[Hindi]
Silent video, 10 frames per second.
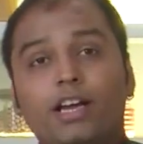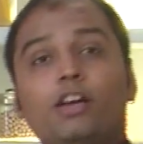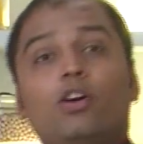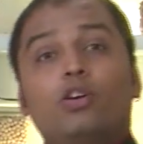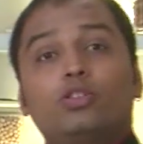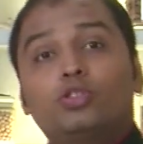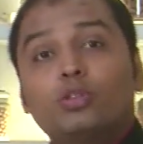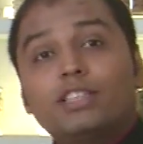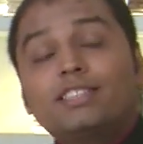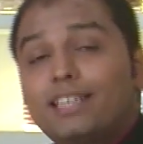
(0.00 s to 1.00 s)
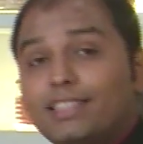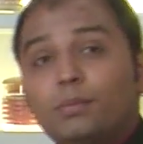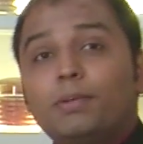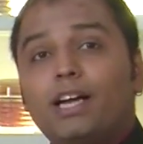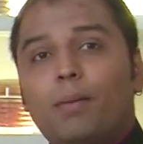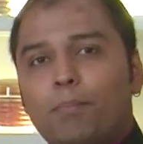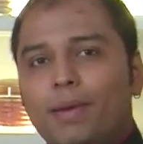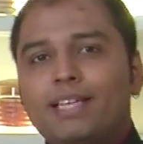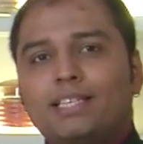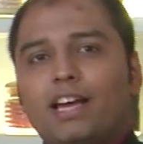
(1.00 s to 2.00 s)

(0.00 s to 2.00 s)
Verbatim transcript: है जो इस रेसिपी का बेस